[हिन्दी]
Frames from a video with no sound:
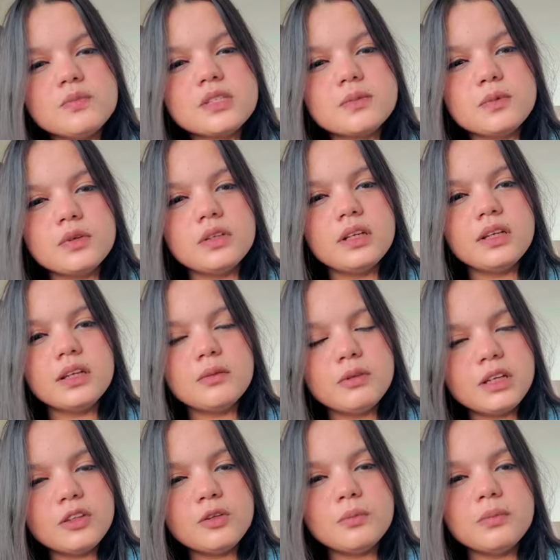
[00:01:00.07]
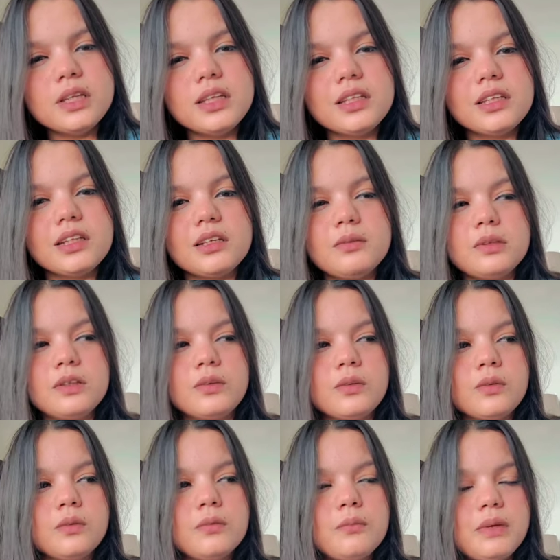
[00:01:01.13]
तुमसे बोला है कभी कि तुम मेरी तरह बनो
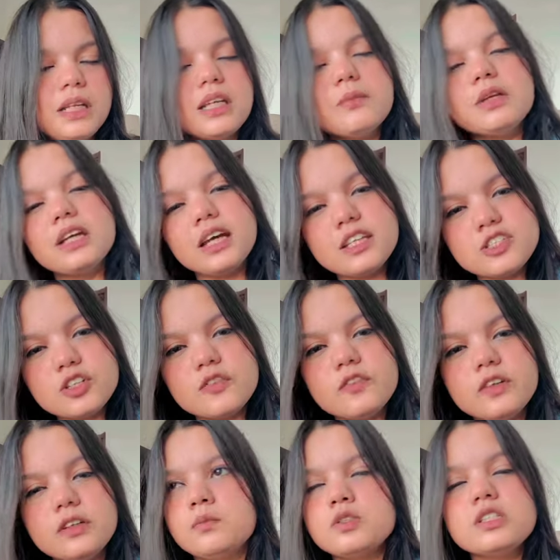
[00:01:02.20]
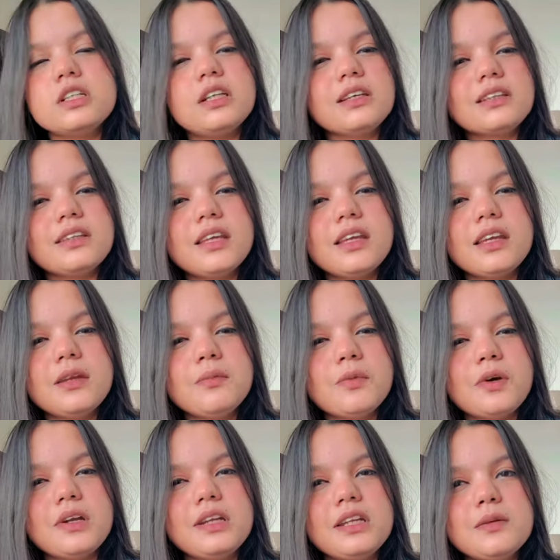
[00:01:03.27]
मैंने कभी गांजा फर मुझे लगता है कि
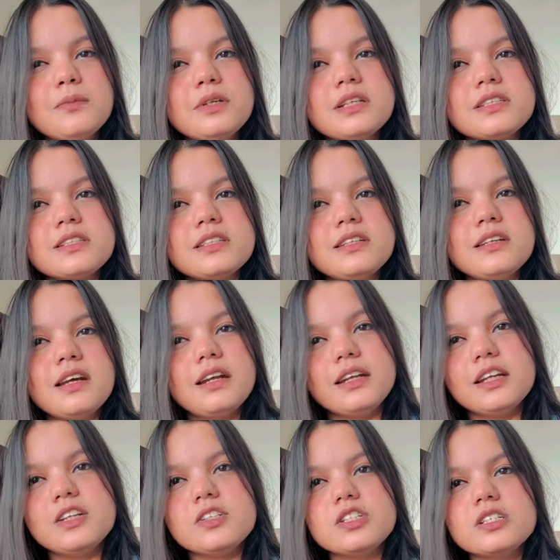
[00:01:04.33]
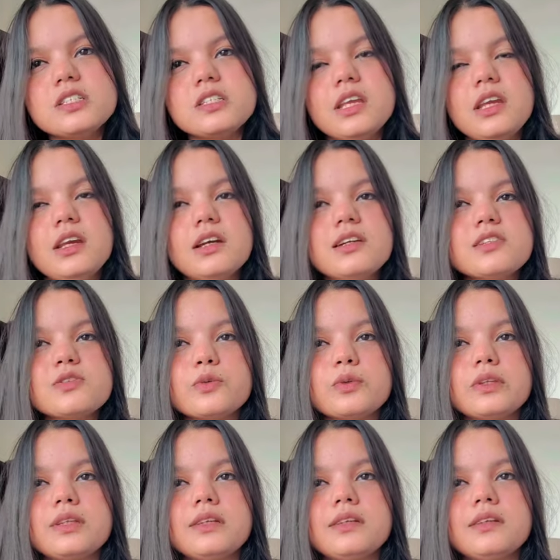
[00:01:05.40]
मॉर्निंग पर्सन अटेंशन सीकर्स
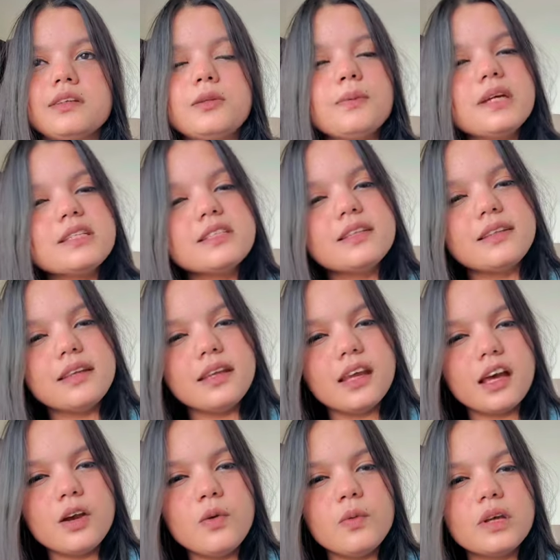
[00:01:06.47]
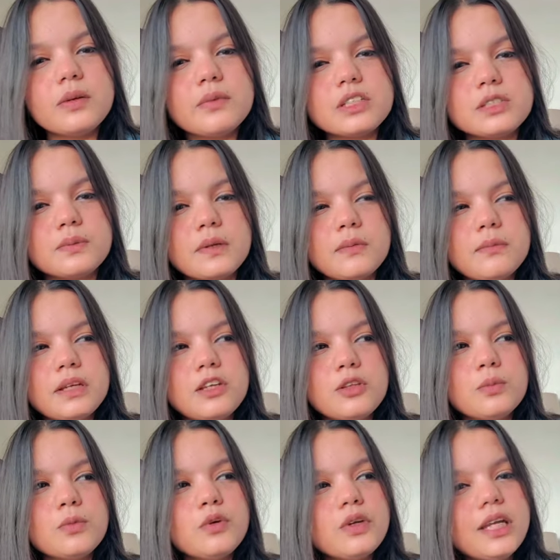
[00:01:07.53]
होते हैं तुम्हारे साथ क्या हुआ है बचपन में कि
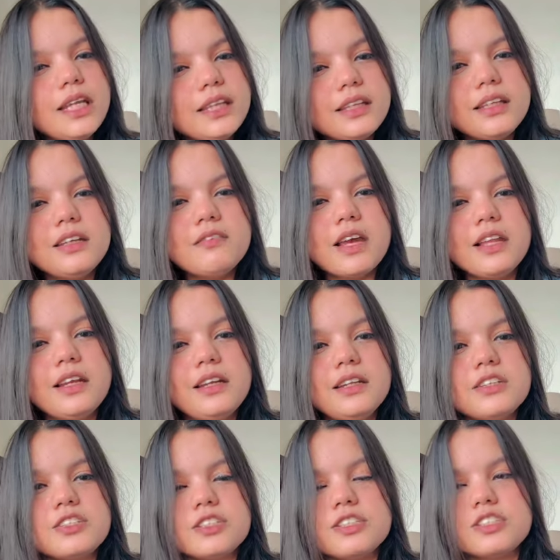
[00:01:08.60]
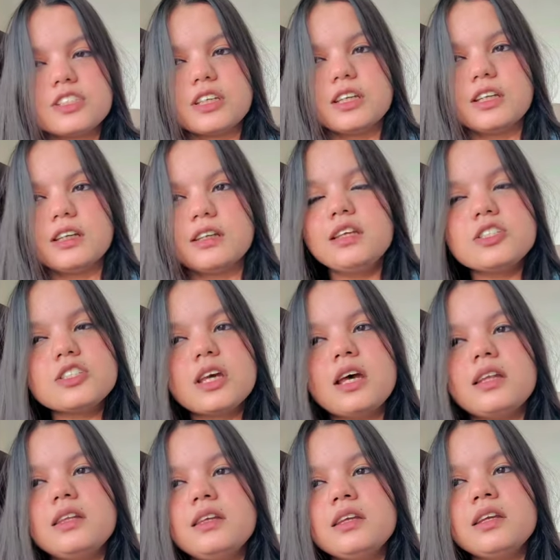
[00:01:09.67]
तुमको इतनी वैलिडेशन चाहिए ये
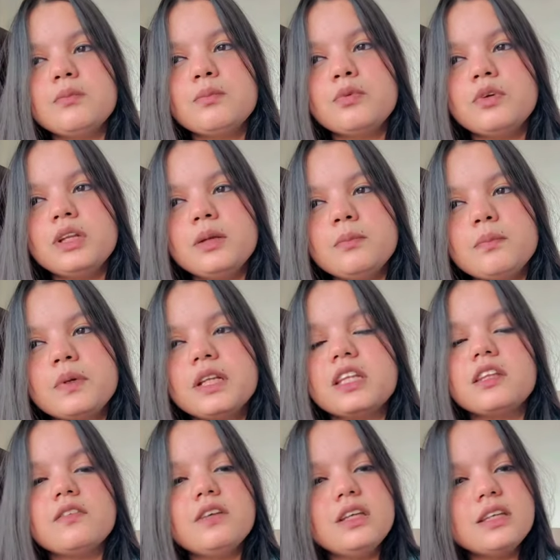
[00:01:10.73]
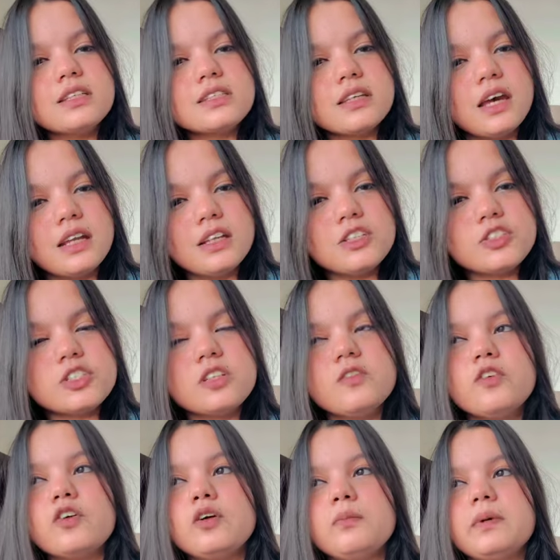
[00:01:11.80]
चाहते हैं कि पूरी पृथ्वी के सारे
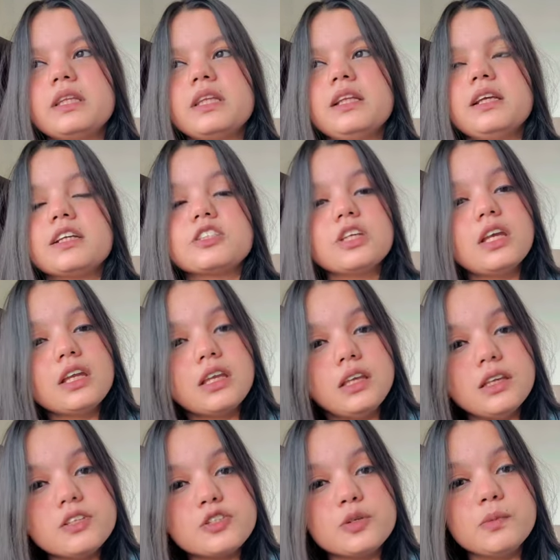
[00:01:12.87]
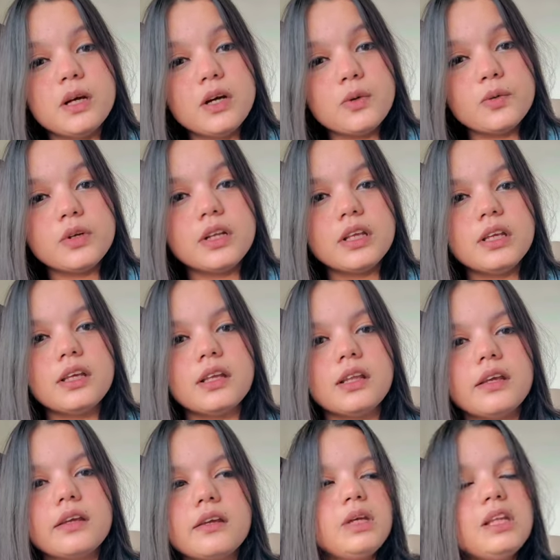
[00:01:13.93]
जीवों को पता लग जाए कि ये सुबह उठे
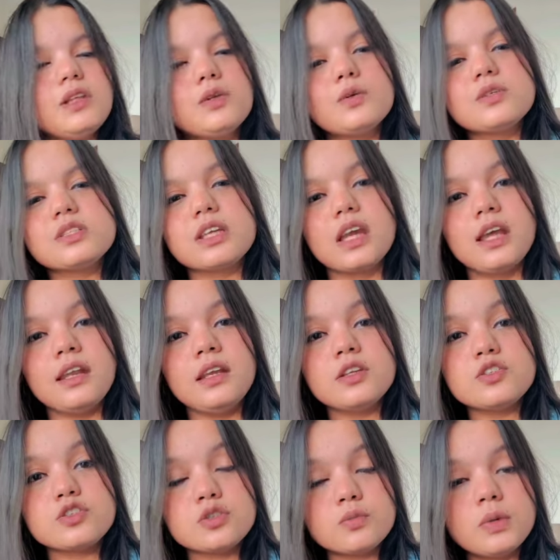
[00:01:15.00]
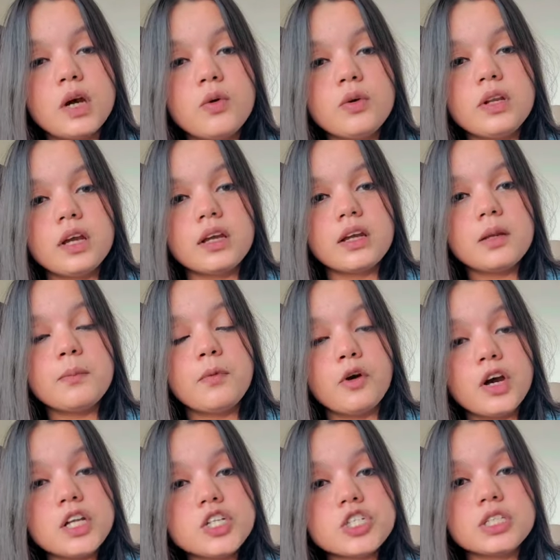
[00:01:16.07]
हैं मेरी दोस्त कह रही है सुबह उठाकर
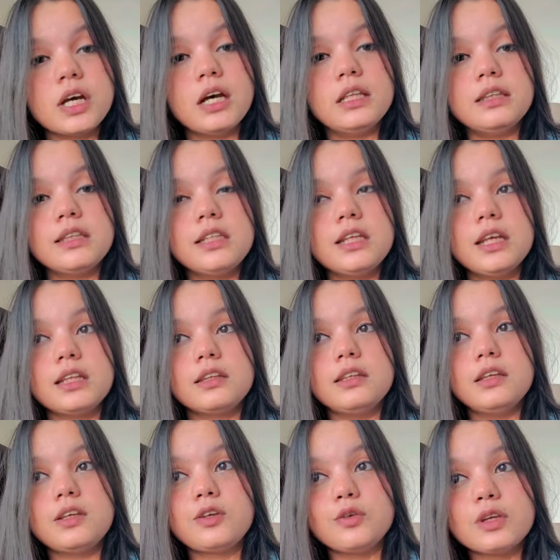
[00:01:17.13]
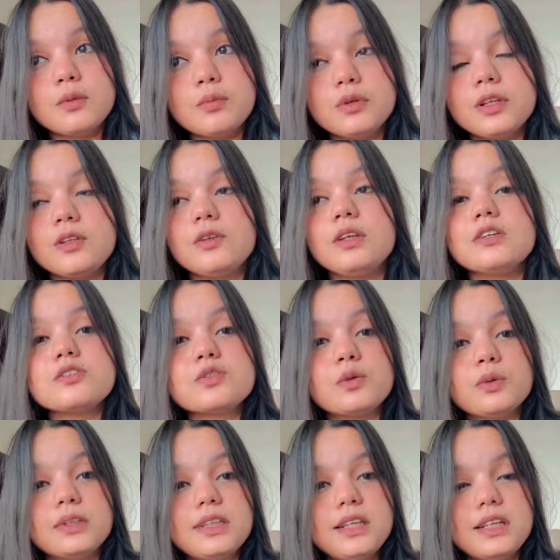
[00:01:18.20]
बहुत शांति रहती है क्योंकि पूरी दुनिया
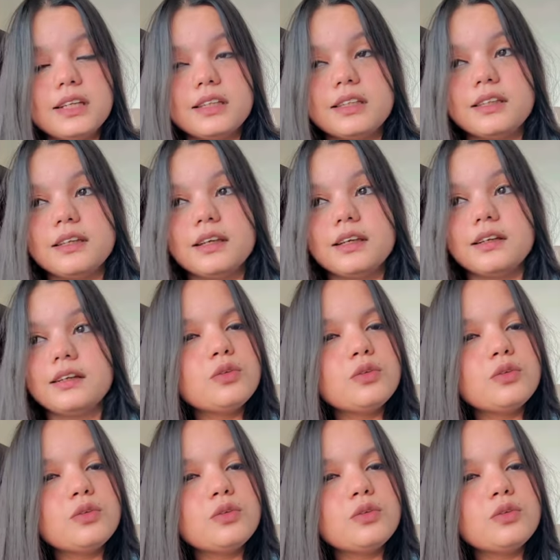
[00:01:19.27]
सोती रहती है